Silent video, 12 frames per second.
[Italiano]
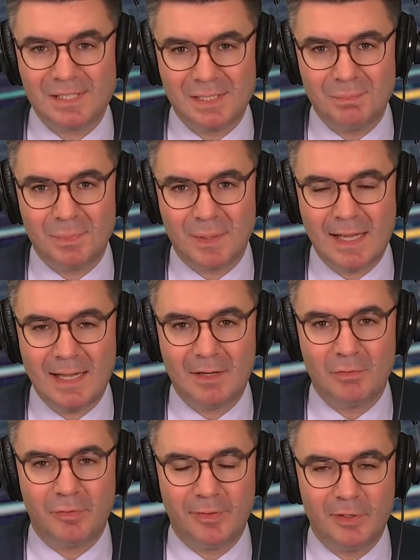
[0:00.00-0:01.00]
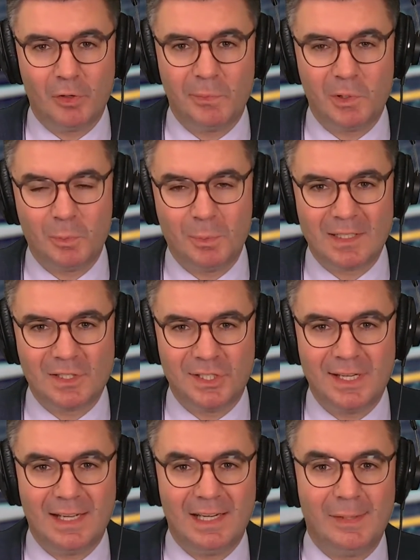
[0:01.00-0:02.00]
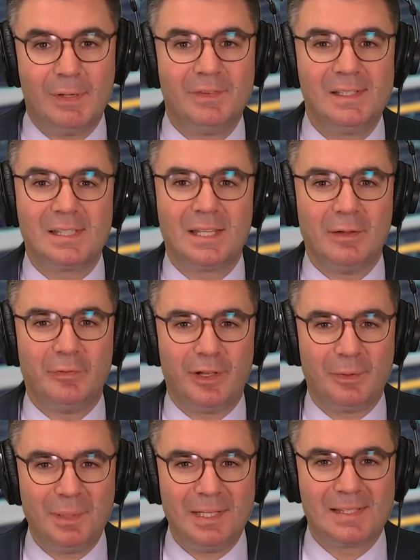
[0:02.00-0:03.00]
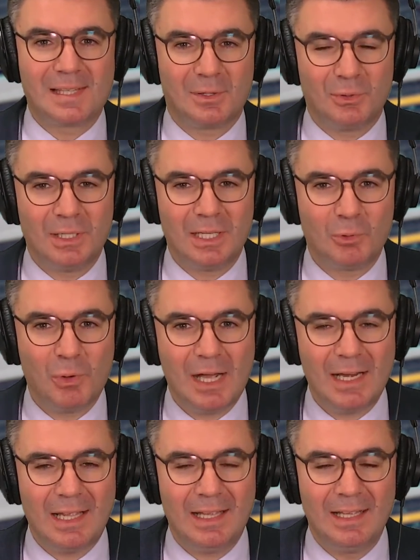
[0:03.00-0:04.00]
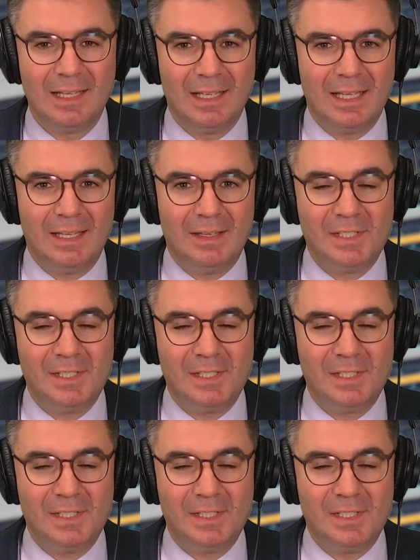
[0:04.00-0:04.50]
sembrare un fenomeno marginale, ma vista la fermezza con la quale eh,